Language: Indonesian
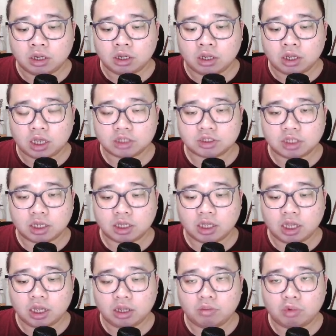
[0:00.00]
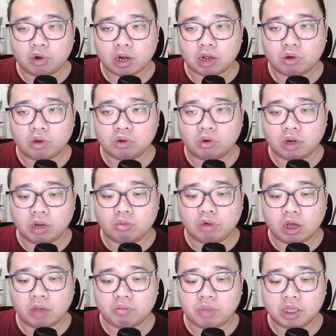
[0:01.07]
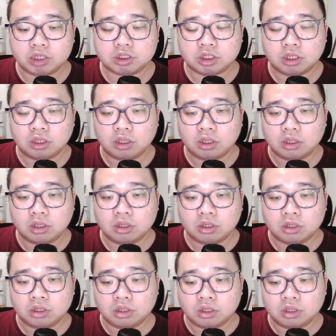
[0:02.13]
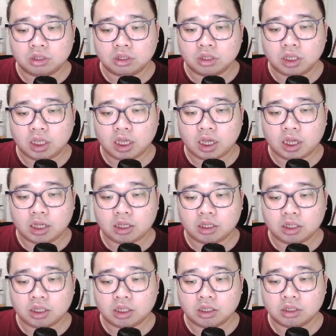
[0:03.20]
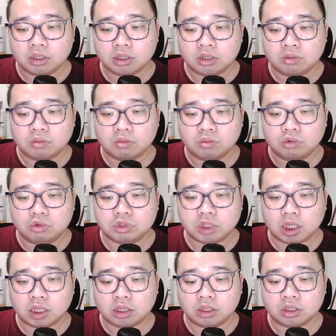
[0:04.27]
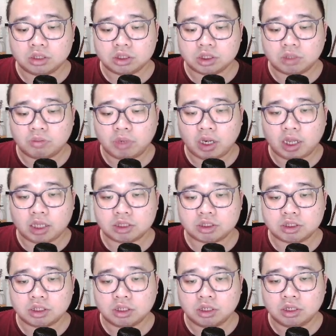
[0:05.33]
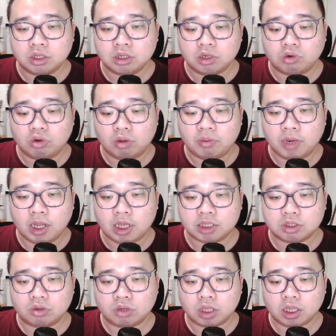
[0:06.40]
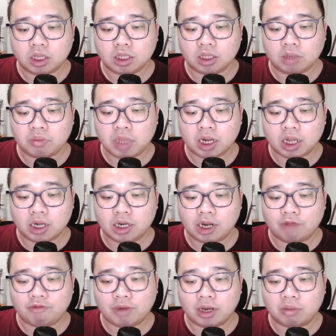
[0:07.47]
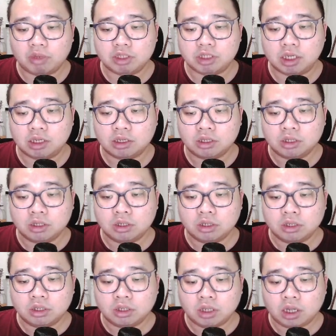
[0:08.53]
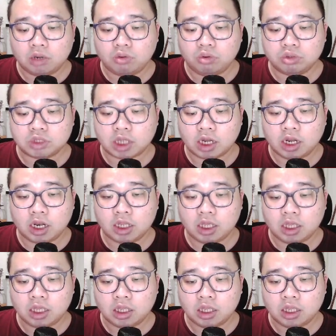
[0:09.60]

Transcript: Astaga, mora koin gue udah mau habis. Ya. Buset. 11, 12. Oke, kita biarkan di level 6 aja. Aduh, sekali lagi.